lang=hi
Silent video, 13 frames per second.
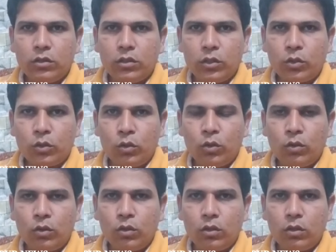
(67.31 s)
जिसको
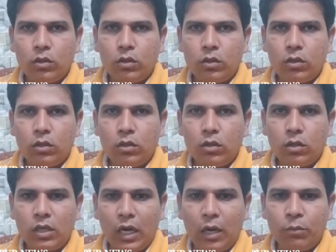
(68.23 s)

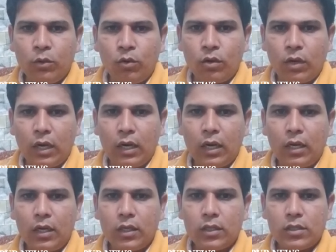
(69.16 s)
ग्राम घुंघराला
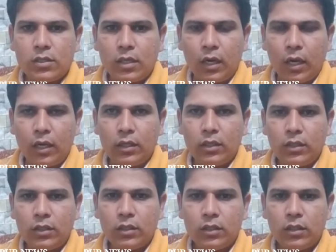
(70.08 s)
सलाई
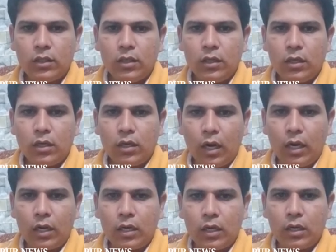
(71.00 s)

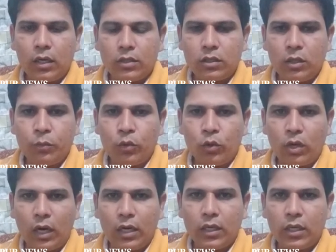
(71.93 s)
कांकर हसनपुर
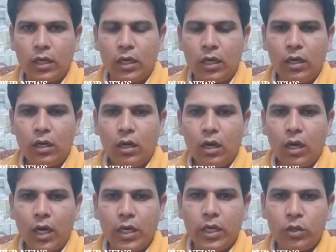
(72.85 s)
काटीखेड़ा
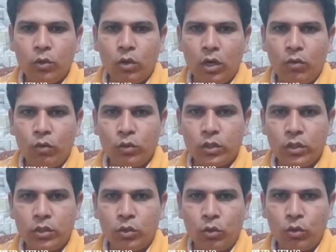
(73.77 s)
अनेकों गांवों
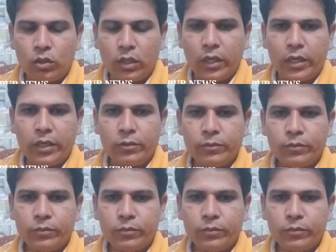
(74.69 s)
से जोड़ता है